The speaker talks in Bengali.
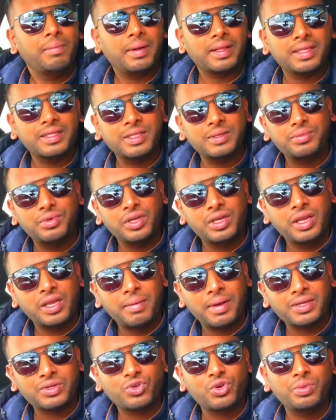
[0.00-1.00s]
পাতিন্তি পরীক্ষা
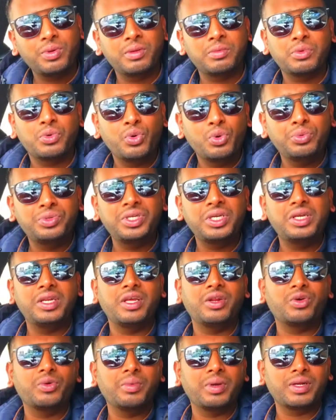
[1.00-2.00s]
পাশ করবেন এবং খুব শীঘ্রই
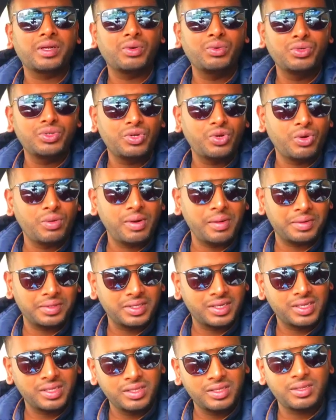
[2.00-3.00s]
এরকম একটা খুশির খবর
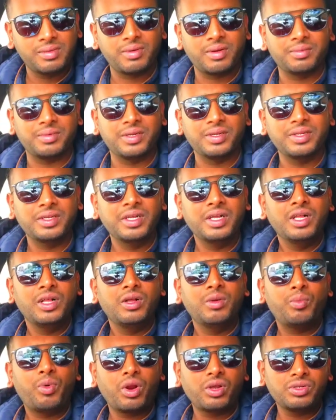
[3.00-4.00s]
আমাদেরকে দিতে পারবেন
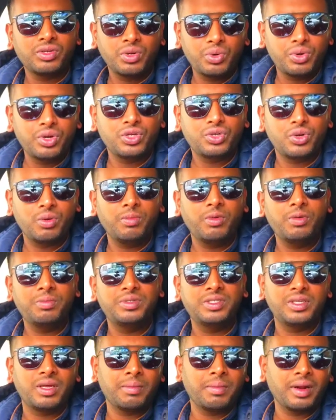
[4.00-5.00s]
পড়াশোনা করি সম্ভব
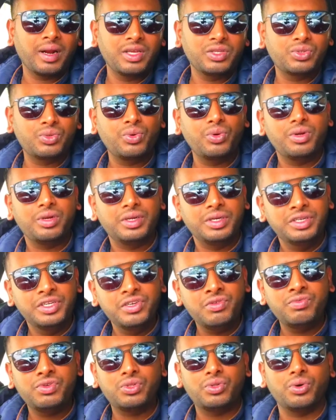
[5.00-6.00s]
জিসান বাংলা স্কুল
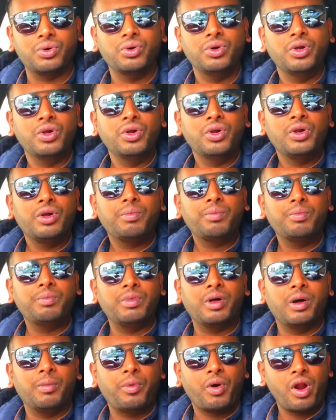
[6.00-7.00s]
নিয়মিত
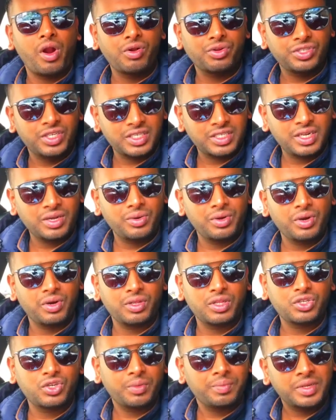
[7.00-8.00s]
পড়ানোর চেষ্টা করে
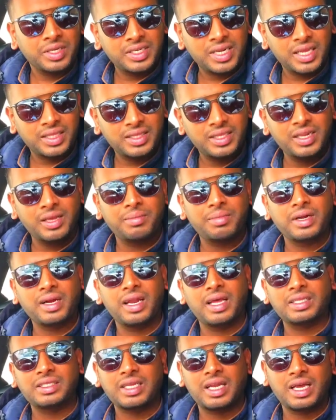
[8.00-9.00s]
অর্থাৎ সপ্তাহে সাত দিন আমরা
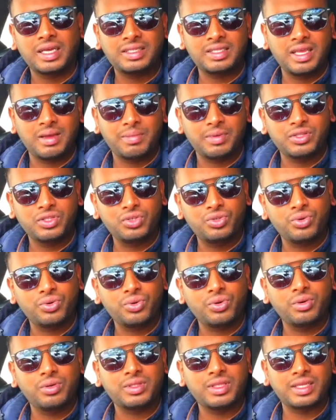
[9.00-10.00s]
ক্লাস রাখছি আপনাদের
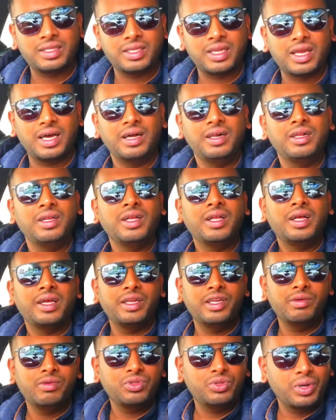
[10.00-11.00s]
জন্য তাছাড়া
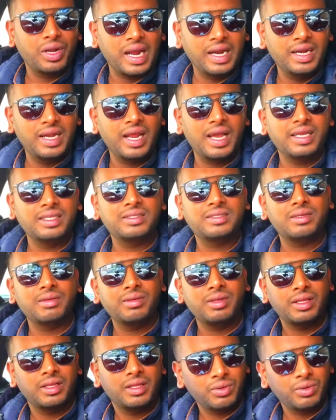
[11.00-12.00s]
নিয়মিত গাইডলাইন্স
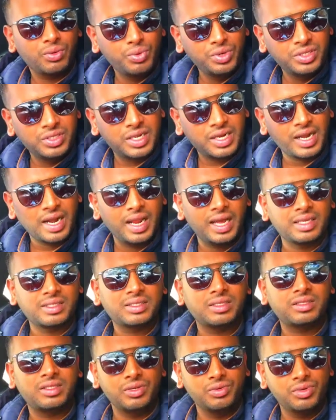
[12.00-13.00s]
কুইজের ক্লাস
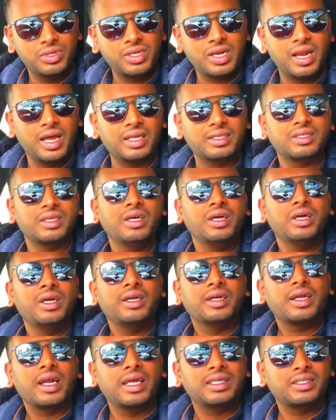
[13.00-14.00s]
থিওরি ক্লাস
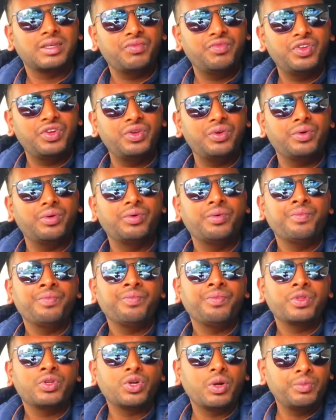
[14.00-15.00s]
ক্লাসের ভিডিও
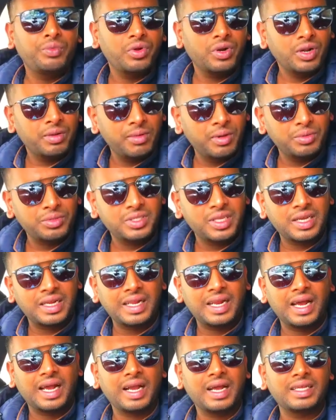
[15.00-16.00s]
সব ধরনের ব্যবস্থা
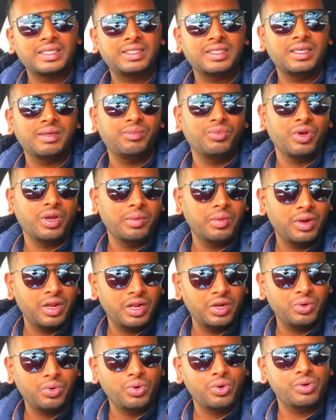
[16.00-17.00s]
এখানে রাখা আছে বুকে বলে
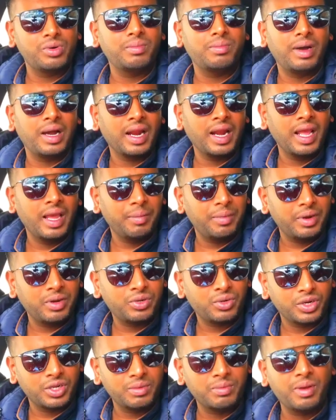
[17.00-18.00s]
নোট বাংলা অ্যাপের
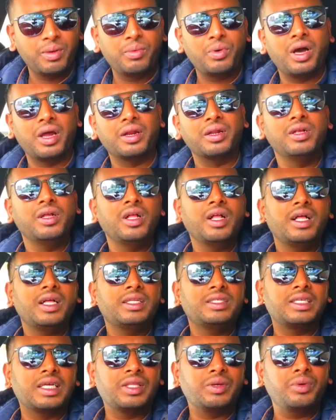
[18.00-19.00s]
সঠিক ব্যবহার
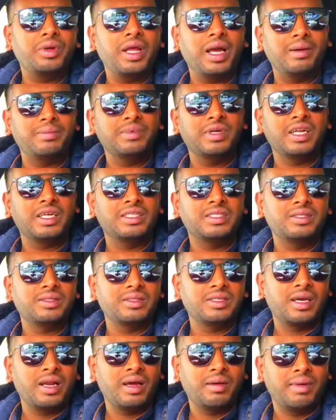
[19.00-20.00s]
যাতে করে আপনারা
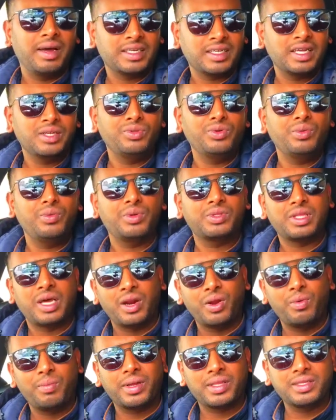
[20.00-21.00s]
যারা ভাষায় দুর্বল
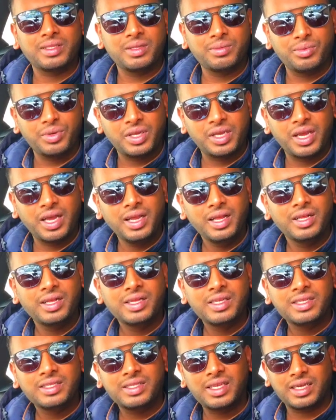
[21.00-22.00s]
তারাও পাতিন্তি পরীক্ষায়
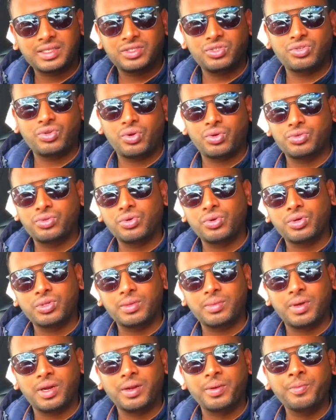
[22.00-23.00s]
সাকসেস অর্জন
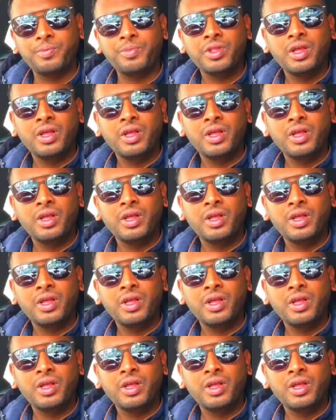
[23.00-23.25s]
করতে পারেন